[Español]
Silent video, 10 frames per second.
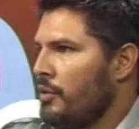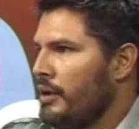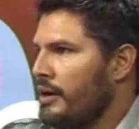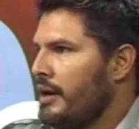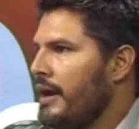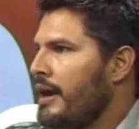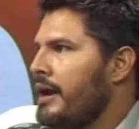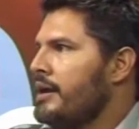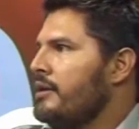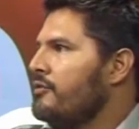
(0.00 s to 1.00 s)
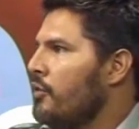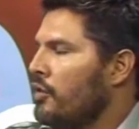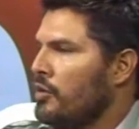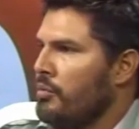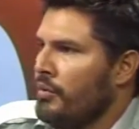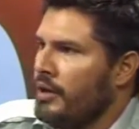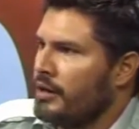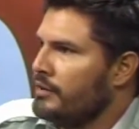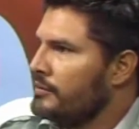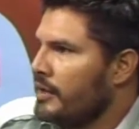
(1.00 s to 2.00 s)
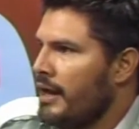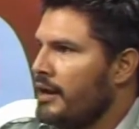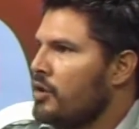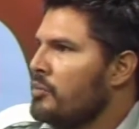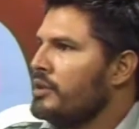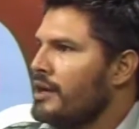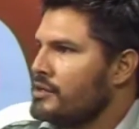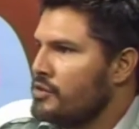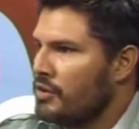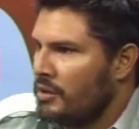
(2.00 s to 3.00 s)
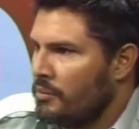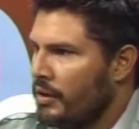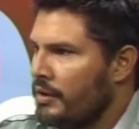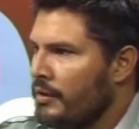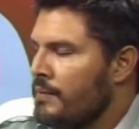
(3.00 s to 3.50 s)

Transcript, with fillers: poder crear ahí foros, poder crear comunicaciones, pues.